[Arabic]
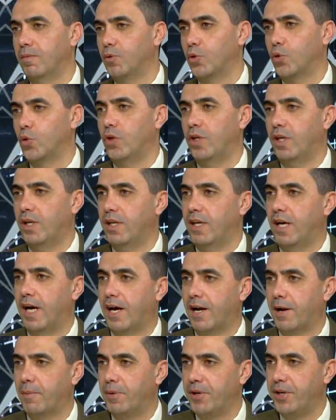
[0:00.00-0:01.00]
بطوله
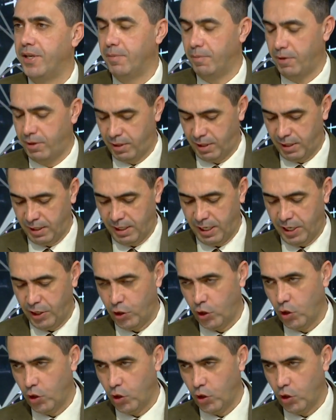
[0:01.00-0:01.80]
عربيه مثلا قاطعناها